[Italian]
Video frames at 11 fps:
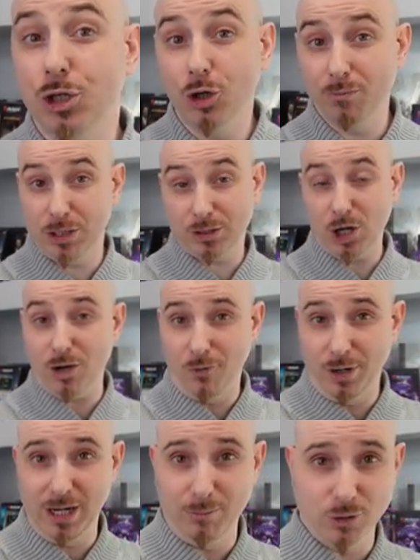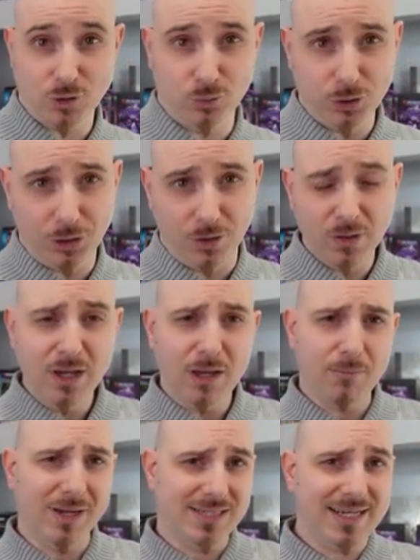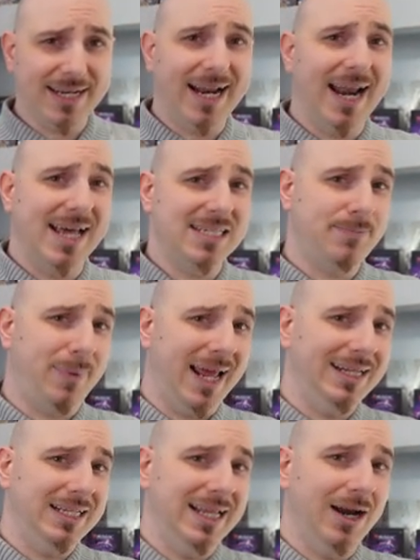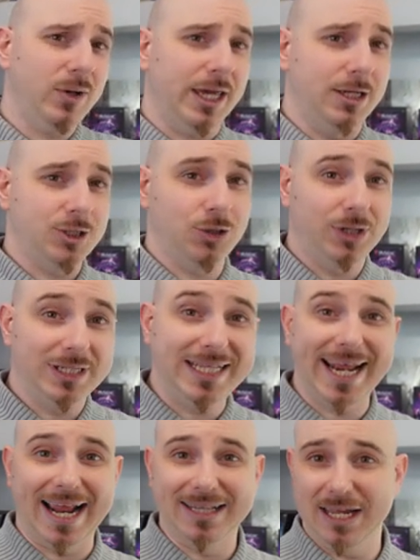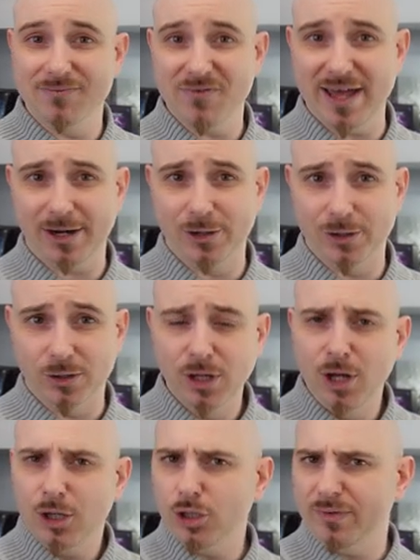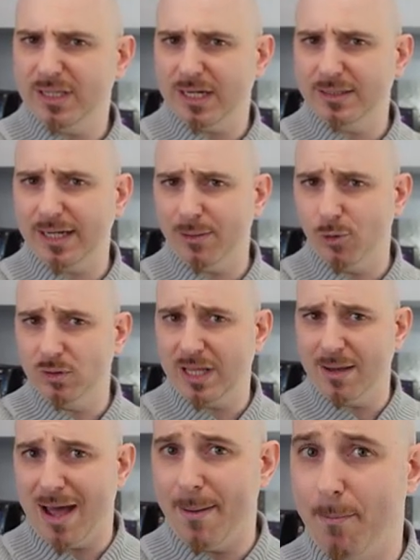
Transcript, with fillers: non mi trovo nel mio studio, bensì nella splendida location di Grande Inverno, dove tratteremo un tema